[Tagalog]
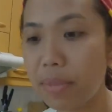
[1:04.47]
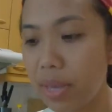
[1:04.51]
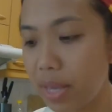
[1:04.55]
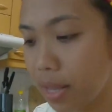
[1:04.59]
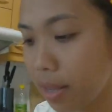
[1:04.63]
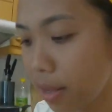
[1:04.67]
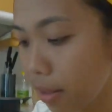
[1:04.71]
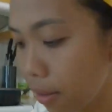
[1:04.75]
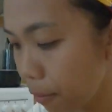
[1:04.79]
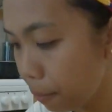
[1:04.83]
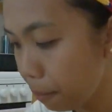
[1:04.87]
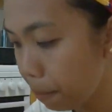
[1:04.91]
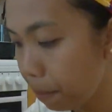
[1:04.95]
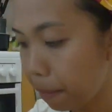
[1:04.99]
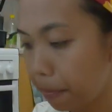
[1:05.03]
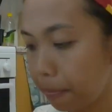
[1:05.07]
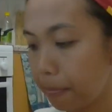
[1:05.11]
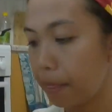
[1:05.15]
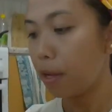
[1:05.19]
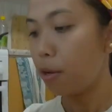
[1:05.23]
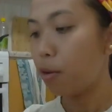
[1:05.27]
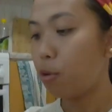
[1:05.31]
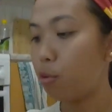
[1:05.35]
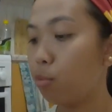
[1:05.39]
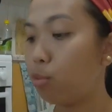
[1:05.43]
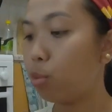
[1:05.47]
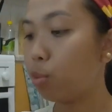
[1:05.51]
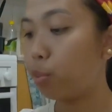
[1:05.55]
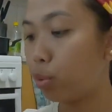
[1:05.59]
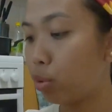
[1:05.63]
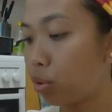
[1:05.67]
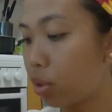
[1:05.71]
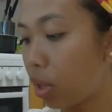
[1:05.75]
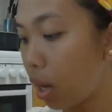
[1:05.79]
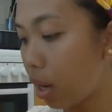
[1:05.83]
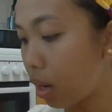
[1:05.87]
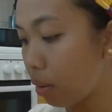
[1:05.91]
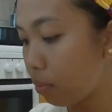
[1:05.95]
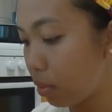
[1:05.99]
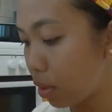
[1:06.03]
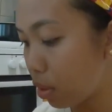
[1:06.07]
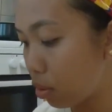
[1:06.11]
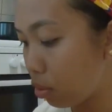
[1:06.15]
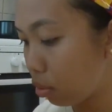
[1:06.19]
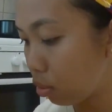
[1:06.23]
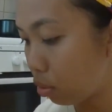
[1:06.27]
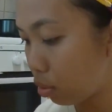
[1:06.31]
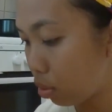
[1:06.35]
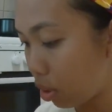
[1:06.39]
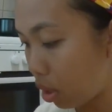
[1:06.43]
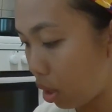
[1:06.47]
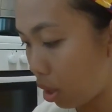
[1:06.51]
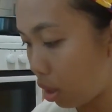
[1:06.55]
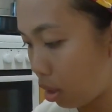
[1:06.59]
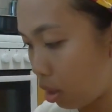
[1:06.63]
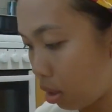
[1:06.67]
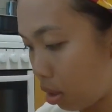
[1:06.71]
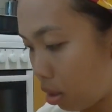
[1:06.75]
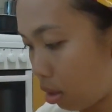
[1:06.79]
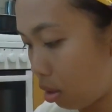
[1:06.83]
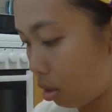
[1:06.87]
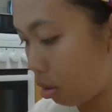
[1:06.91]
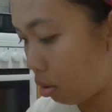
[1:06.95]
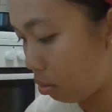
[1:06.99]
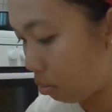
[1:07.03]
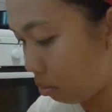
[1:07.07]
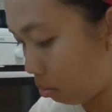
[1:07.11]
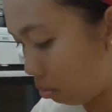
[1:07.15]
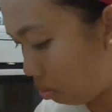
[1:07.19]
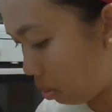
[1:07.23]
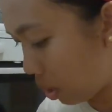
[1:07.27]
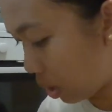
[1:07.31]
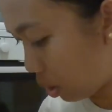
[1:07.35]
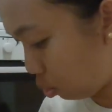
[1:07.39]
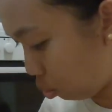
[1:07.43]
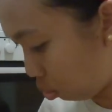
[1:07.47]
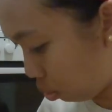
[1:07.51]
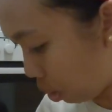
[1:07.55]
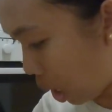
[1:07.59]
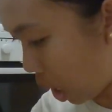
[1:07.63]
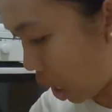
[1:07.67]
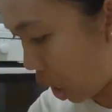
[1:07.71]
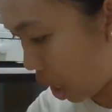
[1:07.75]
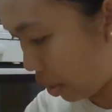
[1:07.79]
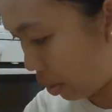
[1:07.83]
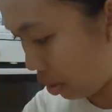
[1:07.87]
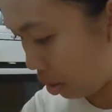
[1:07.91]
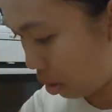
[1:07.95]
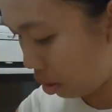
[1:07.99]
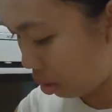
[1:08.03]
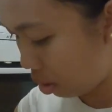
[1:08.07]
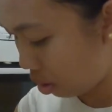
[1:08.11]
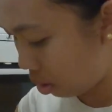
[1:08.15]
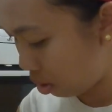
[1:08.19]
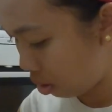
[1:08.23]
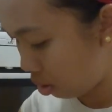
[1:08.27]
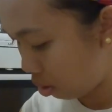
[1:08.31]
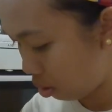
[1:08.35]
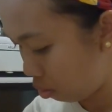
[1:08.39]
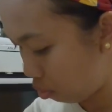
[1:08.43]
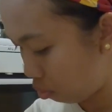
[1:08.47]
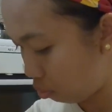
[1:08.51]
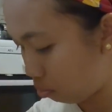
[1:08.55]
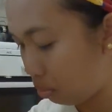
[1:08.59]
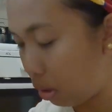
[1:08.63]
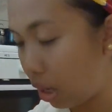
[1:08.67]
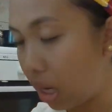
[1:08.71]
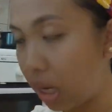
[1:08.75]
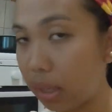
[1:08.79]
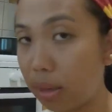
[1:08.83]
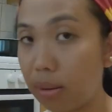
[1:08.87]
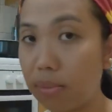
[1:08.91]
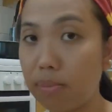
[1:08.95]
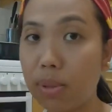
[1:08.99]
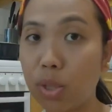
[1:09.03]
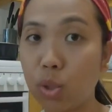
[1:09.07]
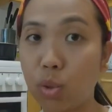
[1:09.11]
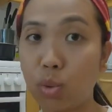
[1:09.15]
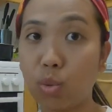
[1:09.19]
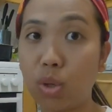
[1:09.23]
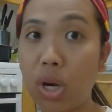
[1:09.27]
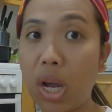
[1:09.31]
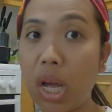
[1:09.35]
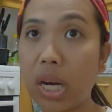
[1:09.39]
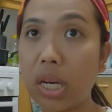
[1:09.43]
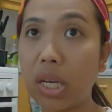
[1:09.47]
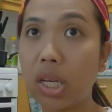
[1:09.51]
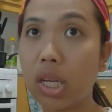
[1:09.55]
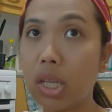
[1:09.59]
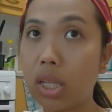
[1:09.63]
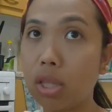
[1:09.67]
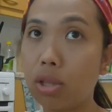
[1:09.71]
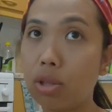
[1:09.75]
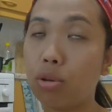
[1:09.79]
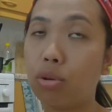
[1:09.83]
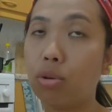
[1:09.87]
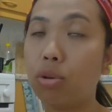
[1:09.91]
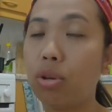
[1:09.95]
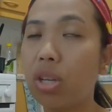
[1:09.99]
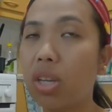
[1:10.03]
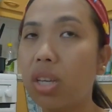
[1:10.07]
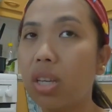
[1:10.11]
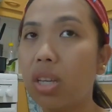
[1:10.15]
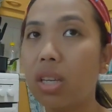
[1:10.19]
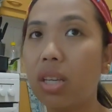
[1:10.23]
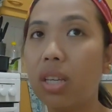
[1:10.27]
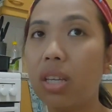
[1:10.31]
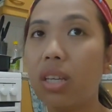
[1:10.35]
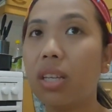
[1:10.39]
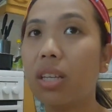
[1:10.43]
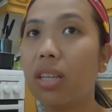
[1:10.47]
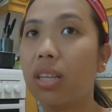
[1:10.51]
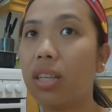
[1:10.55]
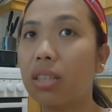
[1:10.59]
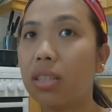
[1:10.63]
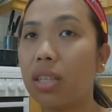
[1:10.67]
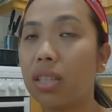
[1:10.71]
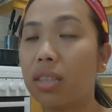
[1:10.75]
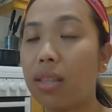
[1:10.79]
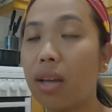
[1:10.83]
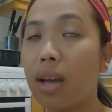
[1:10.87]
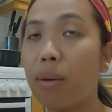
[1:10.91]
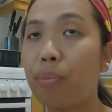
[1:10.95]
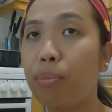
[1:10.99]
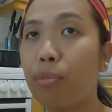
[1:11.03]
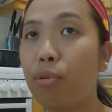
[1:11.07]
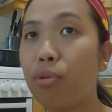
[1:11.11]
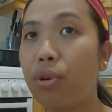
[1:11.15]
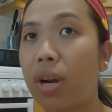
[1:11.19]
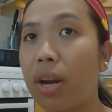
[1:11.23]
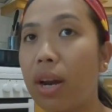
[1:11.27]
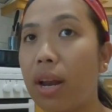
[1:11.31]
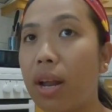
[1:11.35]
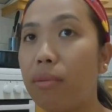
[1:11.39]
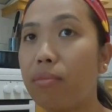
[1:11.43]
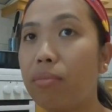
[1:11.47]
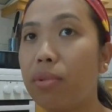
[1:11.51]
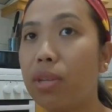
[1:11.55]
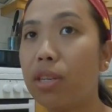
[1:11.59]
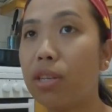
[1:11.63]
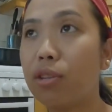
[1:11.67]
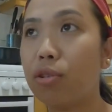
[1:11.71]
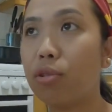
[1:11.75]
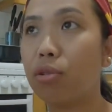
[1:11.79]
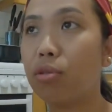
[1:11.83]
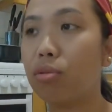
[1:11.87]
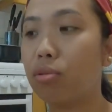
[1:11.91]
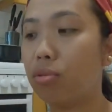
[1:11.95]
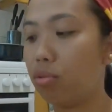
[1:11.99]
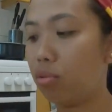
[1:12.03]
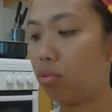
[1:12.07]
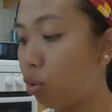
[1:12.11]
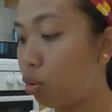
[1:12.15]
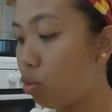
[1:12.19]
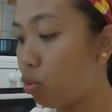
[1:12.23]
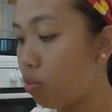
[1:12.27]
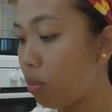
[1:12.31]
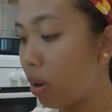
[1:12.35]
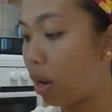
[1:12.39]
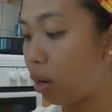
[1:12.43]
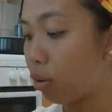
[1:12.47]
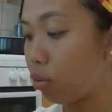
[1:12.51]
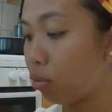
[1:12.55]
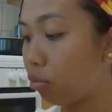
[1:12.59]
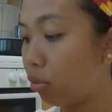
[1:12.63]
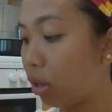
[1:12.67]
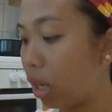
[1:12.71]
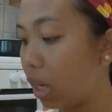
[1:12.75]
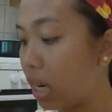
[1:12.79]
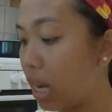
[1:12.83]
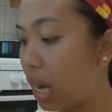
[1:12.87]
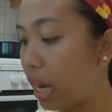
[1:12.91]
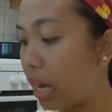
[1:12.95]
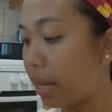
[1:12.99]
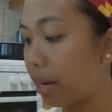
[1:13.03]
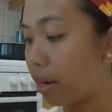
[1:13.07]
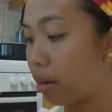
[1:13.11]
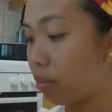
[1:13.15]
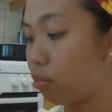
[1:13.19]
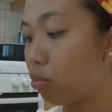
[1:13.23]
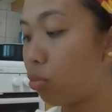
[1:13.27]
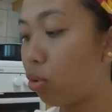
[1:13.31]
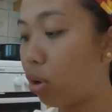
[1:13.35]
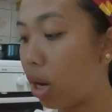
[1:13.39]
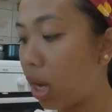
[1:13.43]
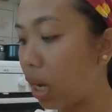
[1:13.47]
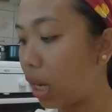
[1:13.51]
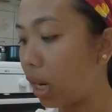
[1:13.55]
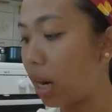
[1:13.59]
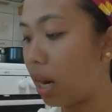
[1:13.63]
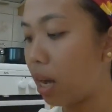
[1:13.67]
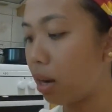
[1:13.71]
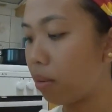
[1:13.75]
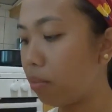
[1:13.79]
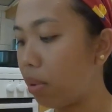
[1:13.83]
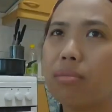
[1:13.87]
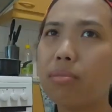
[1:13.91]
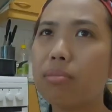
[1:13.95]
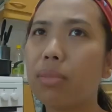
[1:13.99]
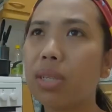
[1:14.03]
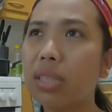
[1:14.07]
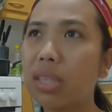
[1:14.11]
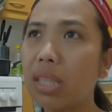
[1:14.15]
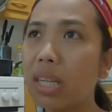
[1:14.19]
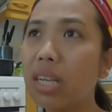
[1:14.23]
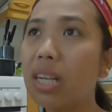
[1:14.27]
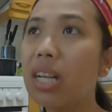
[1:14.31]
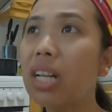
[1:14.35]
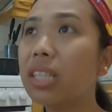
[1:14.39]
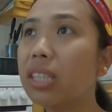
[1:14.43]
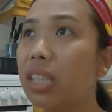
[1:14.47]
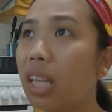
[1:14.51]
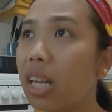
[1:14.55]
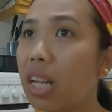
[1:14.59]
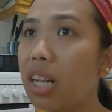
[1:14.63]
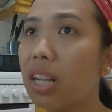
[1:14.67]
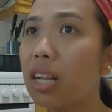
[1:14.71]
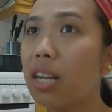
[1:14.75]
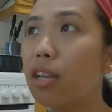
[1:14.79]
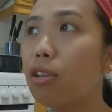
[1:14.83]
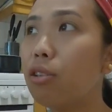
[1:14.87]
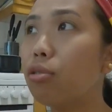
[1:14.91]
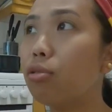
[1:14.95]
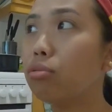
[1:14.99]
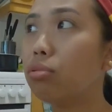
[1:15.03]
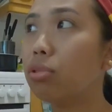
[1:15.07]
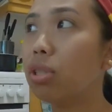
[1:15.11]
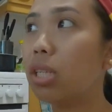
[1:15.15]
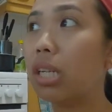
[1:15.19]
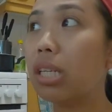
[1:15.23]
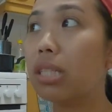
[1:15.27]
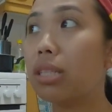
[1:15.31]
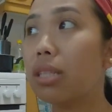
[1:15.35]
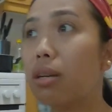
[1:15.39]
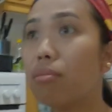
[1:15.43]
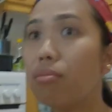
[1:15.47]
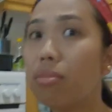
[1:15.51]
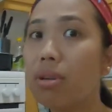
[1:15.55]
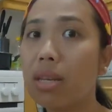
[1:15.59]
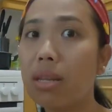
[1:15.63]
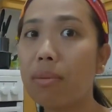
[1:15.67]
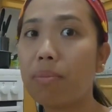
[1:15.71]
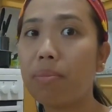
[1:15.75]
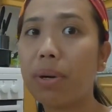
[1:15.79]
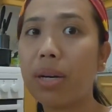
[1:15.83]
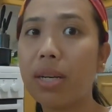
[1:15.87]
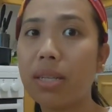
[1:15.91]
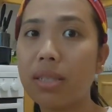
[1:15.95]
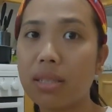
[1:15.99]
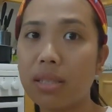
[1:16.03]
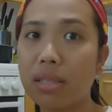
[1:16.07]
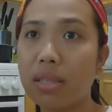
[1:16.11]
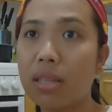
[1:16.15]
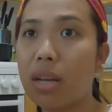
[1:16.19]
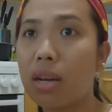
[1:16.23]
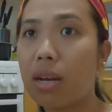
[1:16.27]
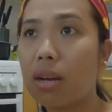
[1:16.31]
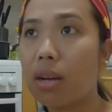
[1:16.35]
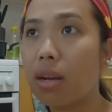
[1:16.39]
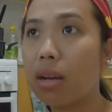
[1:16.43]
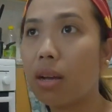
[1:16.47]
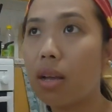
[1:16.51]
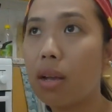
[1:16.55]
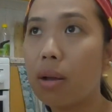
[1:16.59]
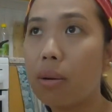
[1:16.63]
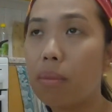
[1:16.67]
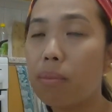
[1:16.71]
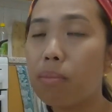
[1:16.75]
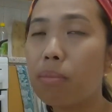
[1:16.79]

kami. Pupunta kami doon sa basurahan. Ang malaking basurahan dito. Itatapon na namin yung luma kong lagayan ng bulaklak. Matagal talaga yung sinasabi ni Pars na